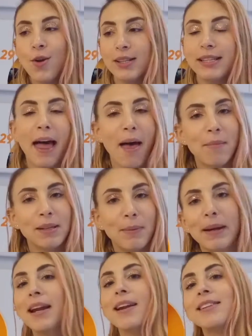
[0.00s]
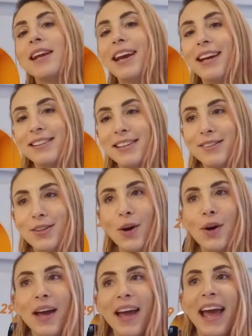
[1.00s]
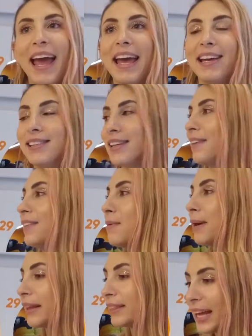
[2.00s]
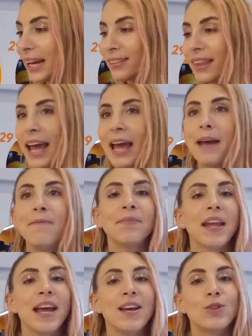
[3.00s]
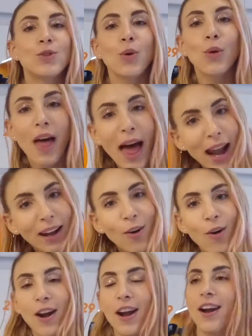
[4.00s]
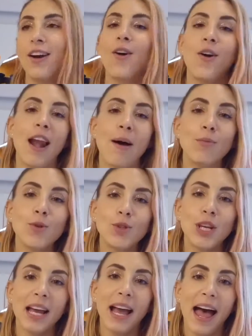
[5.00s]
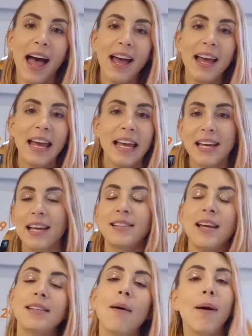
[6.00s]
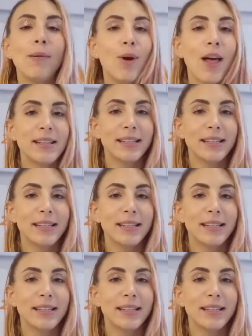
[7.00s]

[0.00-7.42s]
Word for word: No es nada más venir a hacer ejercicio, es divertirte sudar con, con la música y que sea esa válvula de